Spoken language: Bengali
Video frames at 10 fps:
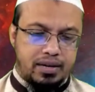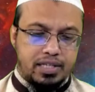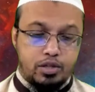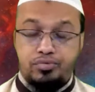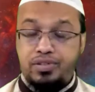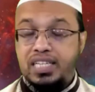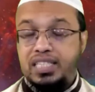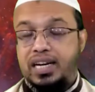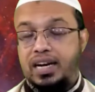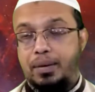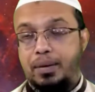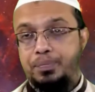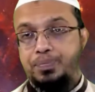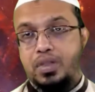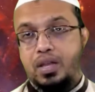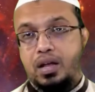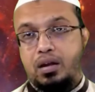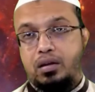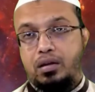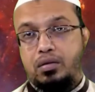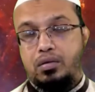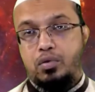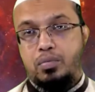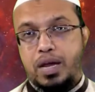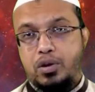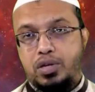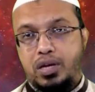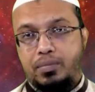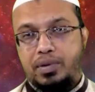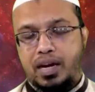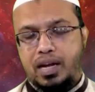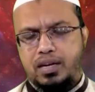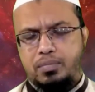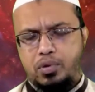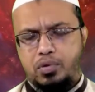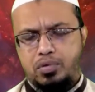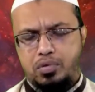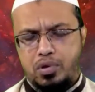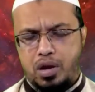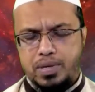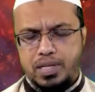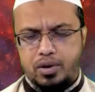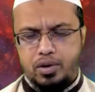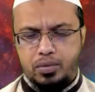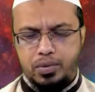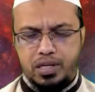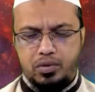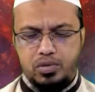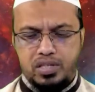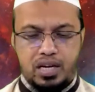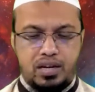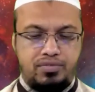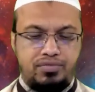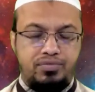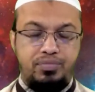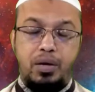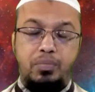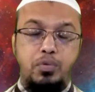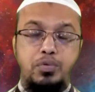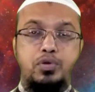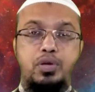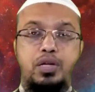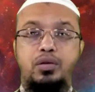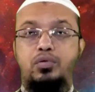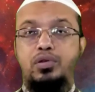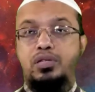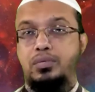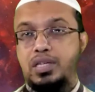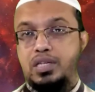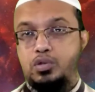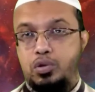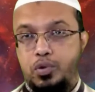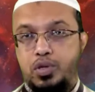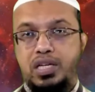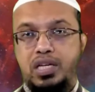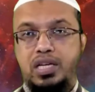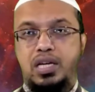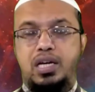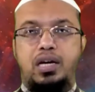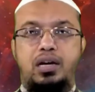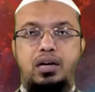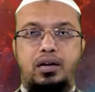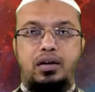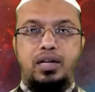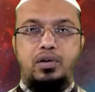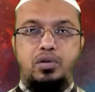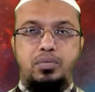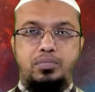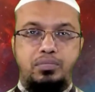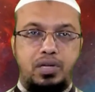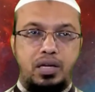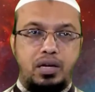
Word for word: এটা যেহেতু ফেরিস্তার নাম কোনো মানুষের নাম এটা রাখলে বড় কোনো গুণ হবে তা নয় তবে এটা কোনো সালাফ বা পুরুষরই কোনো ইসলাম ইতিহাসে কোনো মনীষী এরকম